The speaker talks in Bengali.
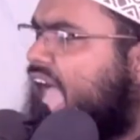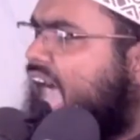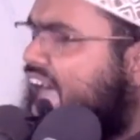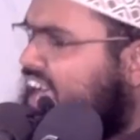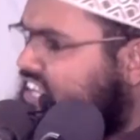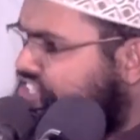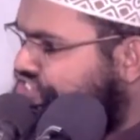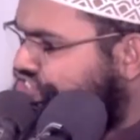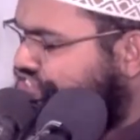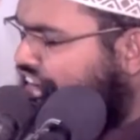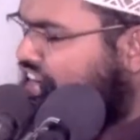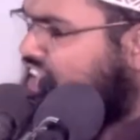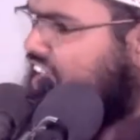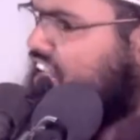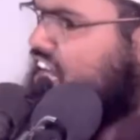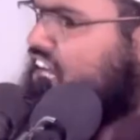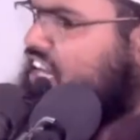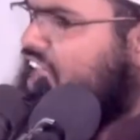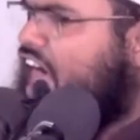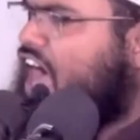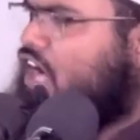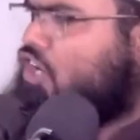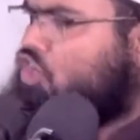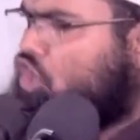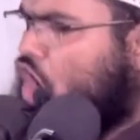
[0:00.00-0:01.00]
এক শ্রেণীর
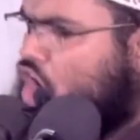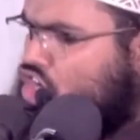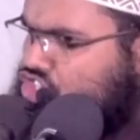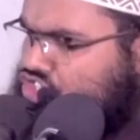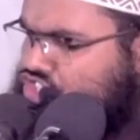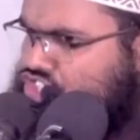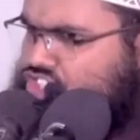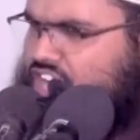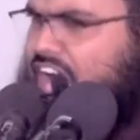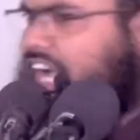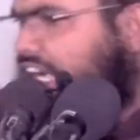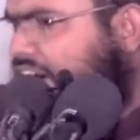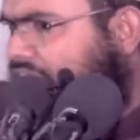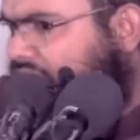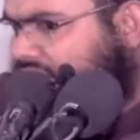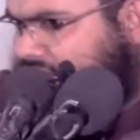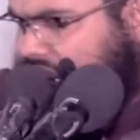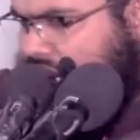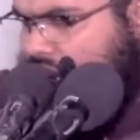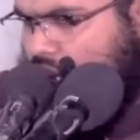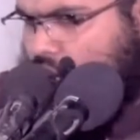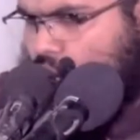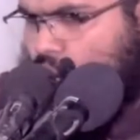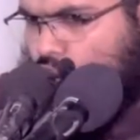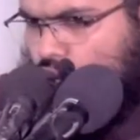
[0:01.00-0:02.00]
রাক্ষস
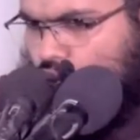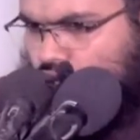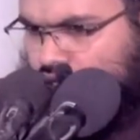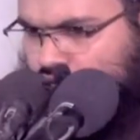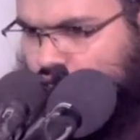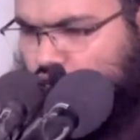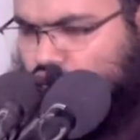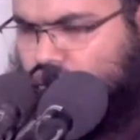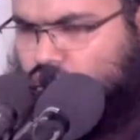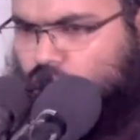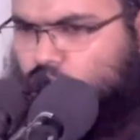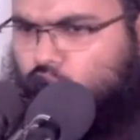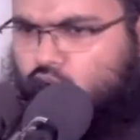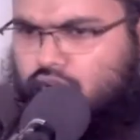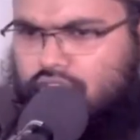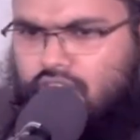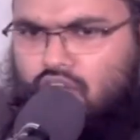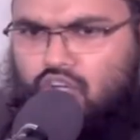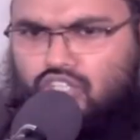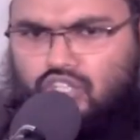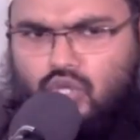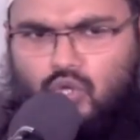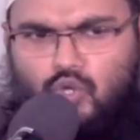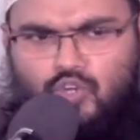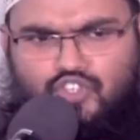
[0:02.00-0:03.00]
ডাকাতেরা কুকুতিগত
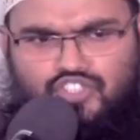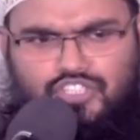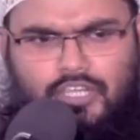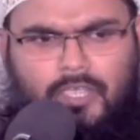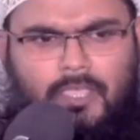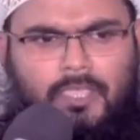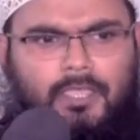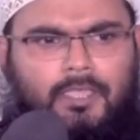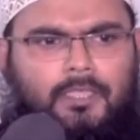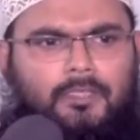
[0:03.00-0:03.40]
কুকিগত করছে